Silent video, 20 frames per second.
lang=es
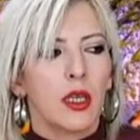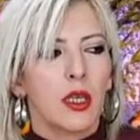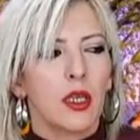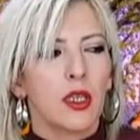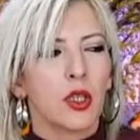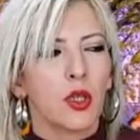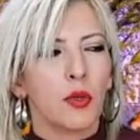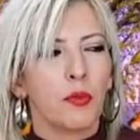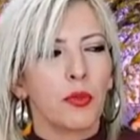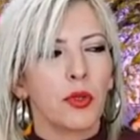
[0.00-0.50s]

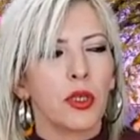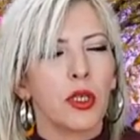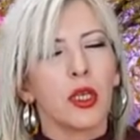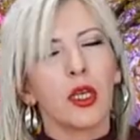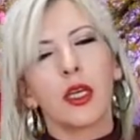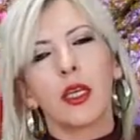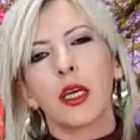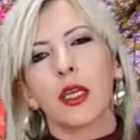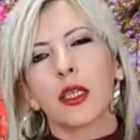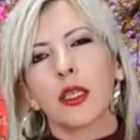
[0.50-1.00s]
es como si
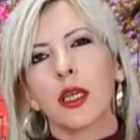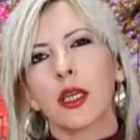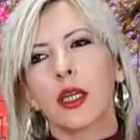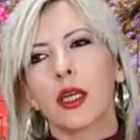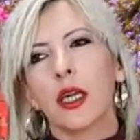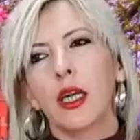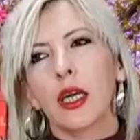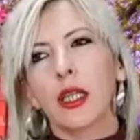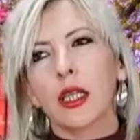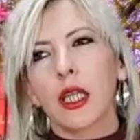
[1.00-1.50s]
ella se
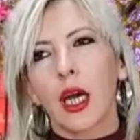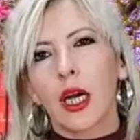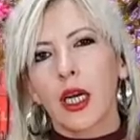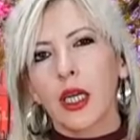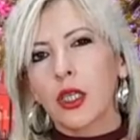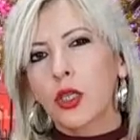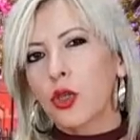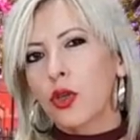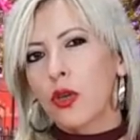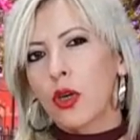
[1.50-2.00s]

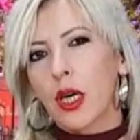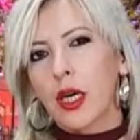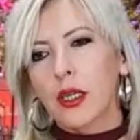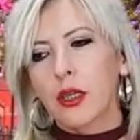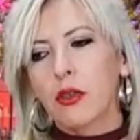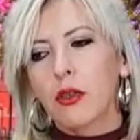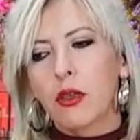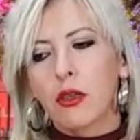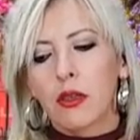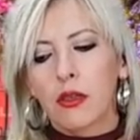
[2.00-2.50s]
delatara sola,
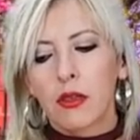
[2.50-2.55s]
¿no?